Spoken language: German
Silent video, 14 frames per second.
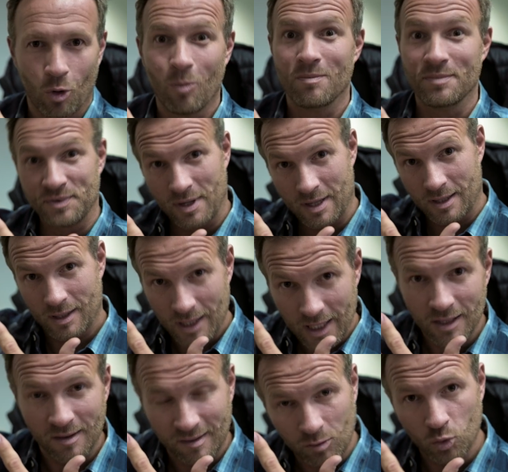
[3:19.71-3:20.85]
um
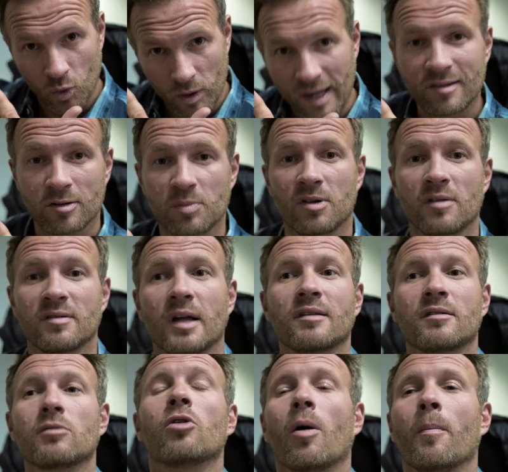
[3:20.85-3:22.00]
hin zu XYZ
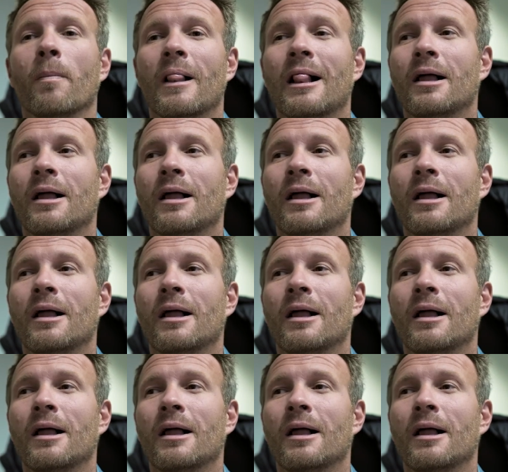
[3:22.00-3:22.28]
zu kommen?